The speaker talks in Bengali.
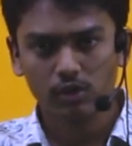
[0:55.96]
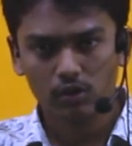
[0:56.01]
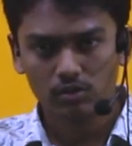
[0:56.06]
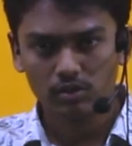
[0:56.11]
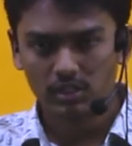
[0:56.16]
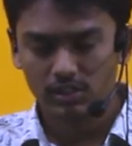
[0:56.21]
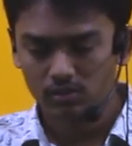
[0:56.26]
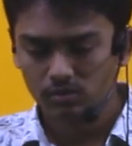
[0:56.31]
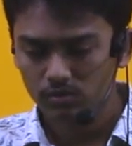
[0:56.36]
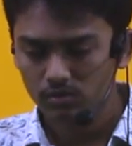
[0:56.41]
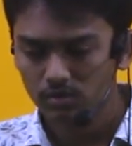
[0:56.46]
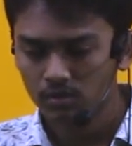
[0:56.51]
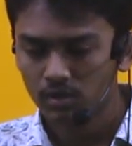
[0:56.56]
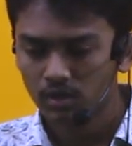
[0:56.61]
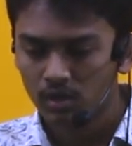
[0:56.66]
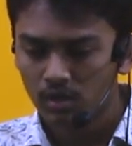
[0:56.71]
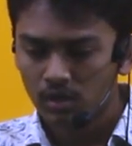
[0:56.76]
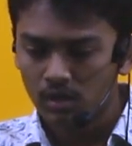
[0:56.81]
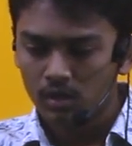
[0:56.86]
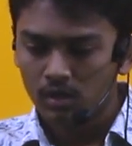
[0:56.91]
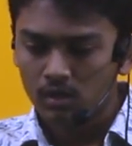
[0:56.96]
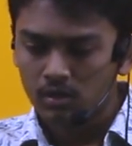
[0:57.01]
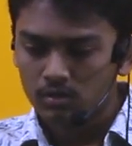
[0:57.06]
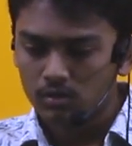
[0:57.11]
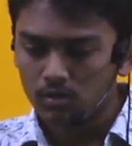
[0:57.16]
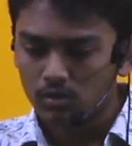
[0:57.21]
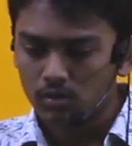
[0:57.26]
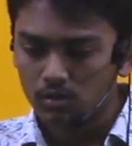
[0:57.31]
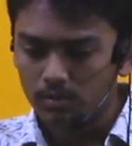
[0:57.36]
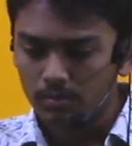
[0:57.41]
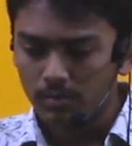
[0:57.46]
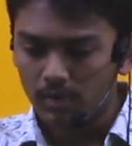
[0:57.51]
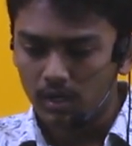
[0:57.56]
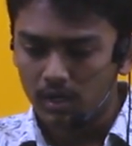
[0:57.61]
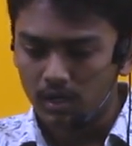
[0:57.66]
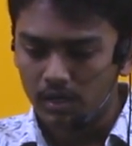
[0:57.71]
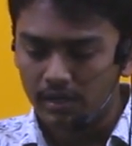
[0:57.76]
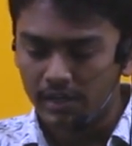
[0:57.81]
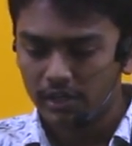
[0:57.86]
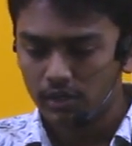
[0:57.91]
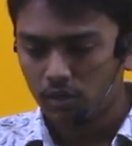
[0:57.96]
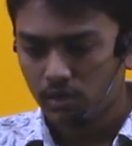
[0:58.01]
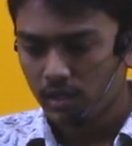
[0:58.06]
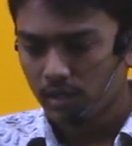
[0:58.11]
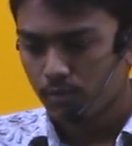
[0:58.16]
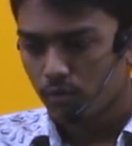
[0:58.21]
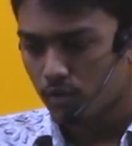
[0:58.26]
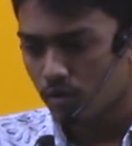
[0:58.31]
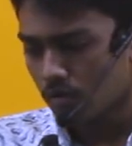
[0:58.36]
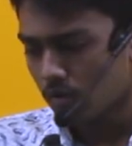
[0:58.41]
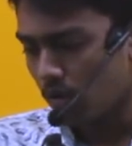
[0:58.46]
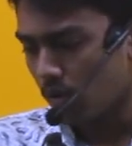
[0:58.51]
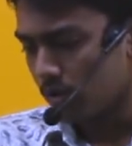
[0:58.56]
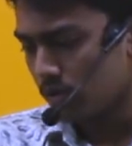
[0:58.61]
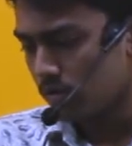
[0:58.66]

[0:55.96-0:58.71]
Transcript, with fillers: রেডন দেখছো তো রেডনের মনে করো